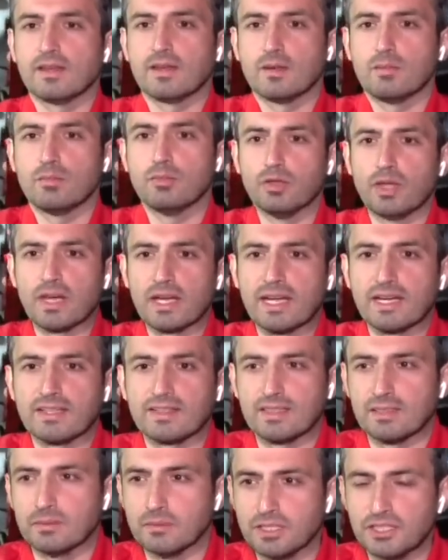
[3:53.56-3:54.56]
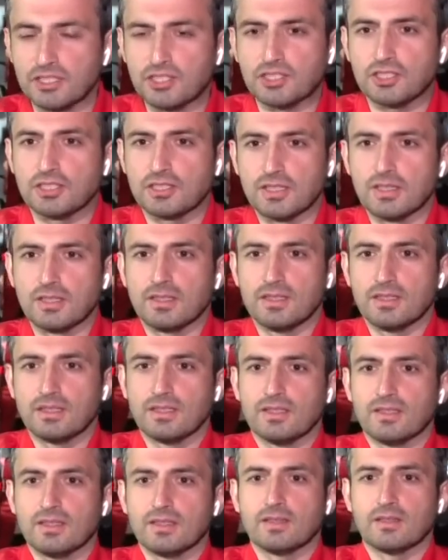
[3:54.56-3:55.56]
buna katılmış,
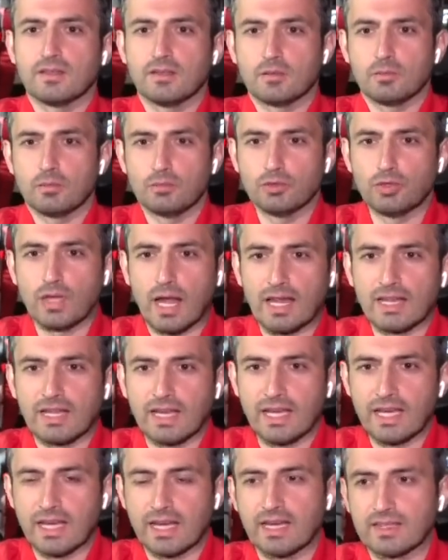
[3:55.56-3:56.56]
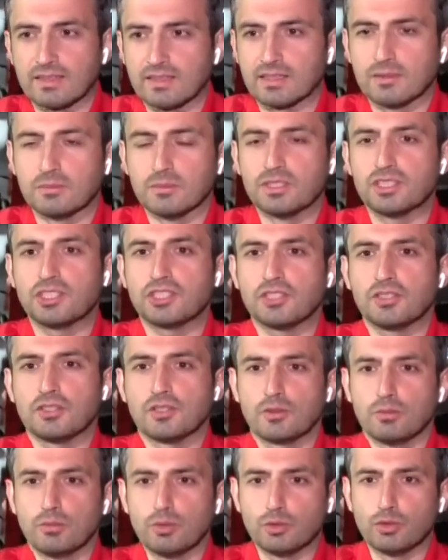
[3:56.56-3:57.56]
bu dalgaya katılmış,
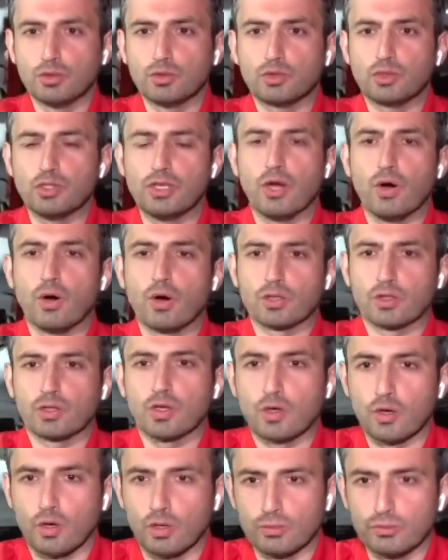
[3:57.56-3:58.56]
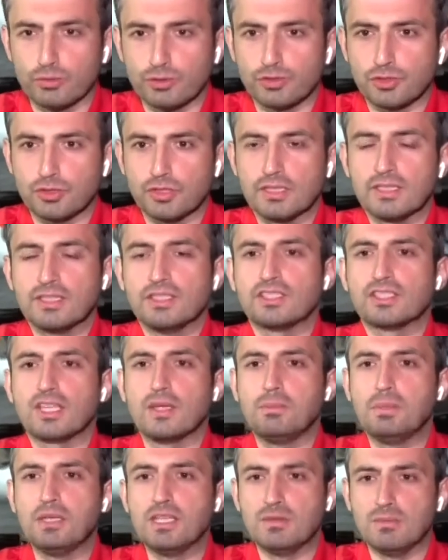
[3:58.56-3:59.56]
bu tutkuya ortak olmuş işte
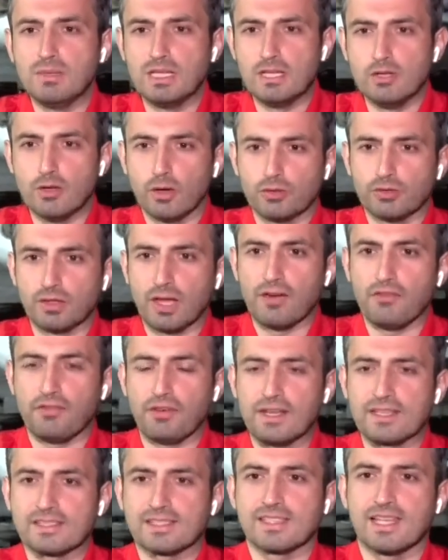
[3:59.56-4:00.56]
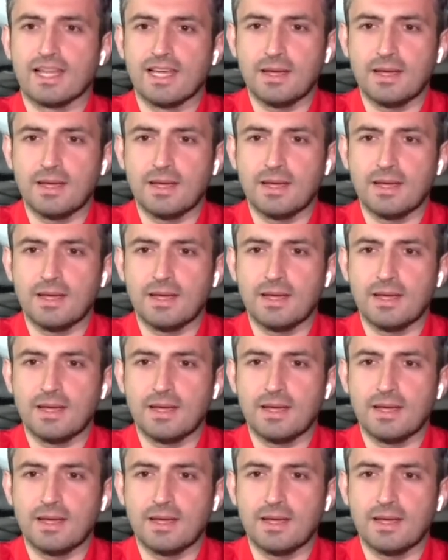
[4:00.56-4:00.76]
bir milyondan fazla